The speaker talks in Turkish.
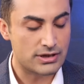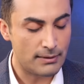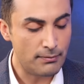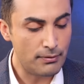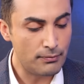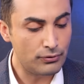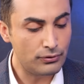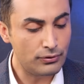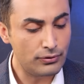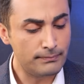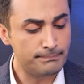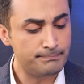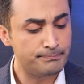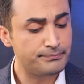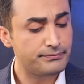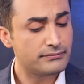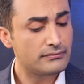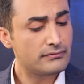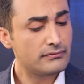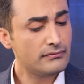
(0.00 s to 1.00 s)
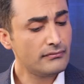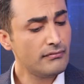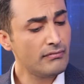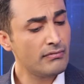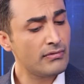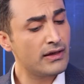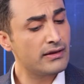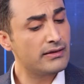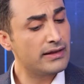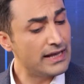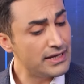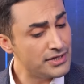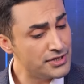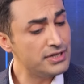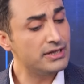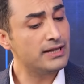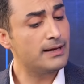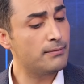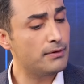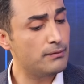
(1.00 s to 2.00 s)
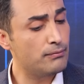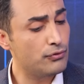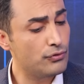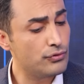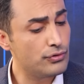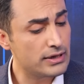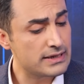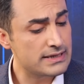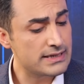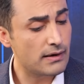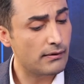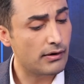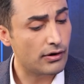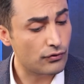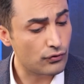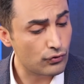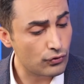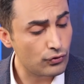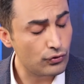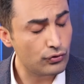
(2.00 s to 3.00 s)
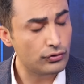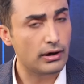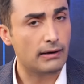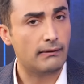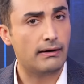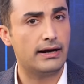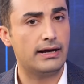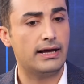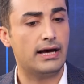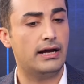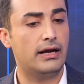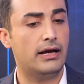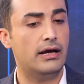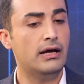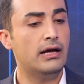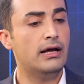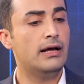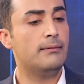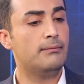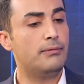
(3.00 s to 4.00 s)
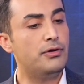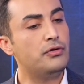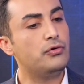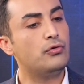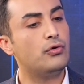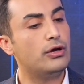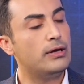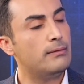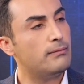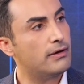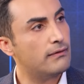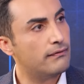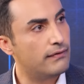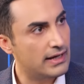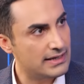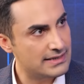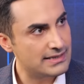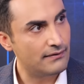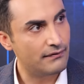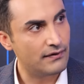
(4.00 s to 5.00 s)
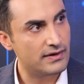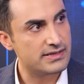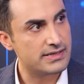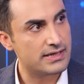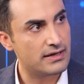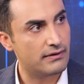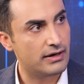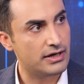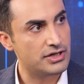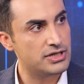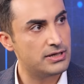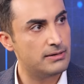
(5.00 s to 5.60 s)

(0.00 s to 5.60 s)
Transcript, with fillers: Tabii bunun değişik de bir bünyesi de var, ruhu da var. Yani Bitcoin'in bir felsefesi de var.